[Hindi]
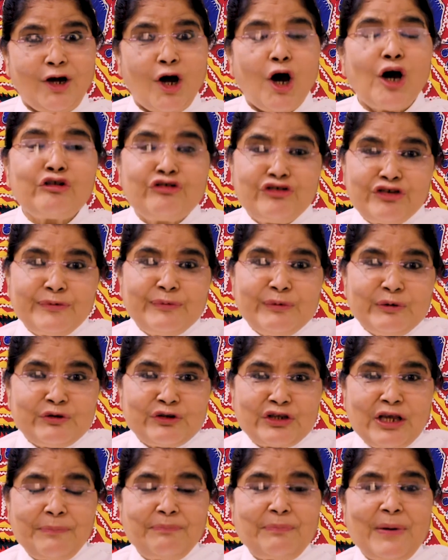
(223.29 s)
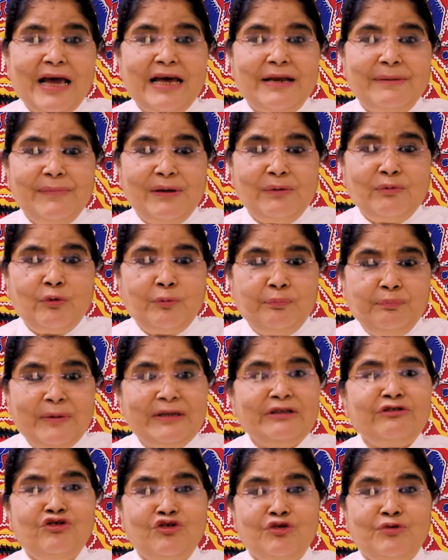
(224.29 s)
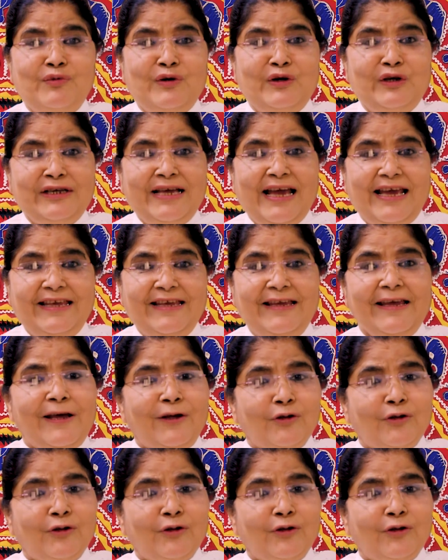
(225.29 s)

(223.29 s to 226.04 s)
और जब उसके पैर में वो पिंच उभ गई